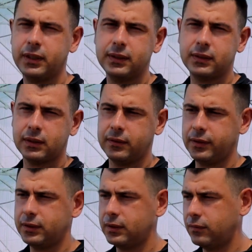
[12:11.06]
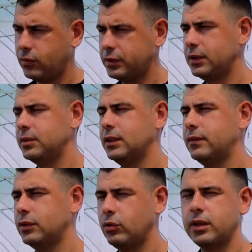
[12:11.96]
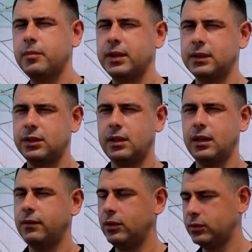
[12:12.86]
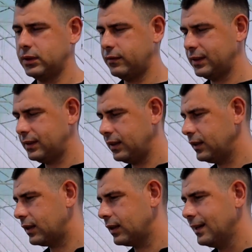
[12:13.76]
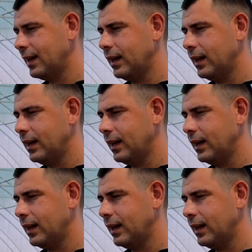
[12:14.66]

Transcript: 300, 280. В итоге произошла эволюция в растениях,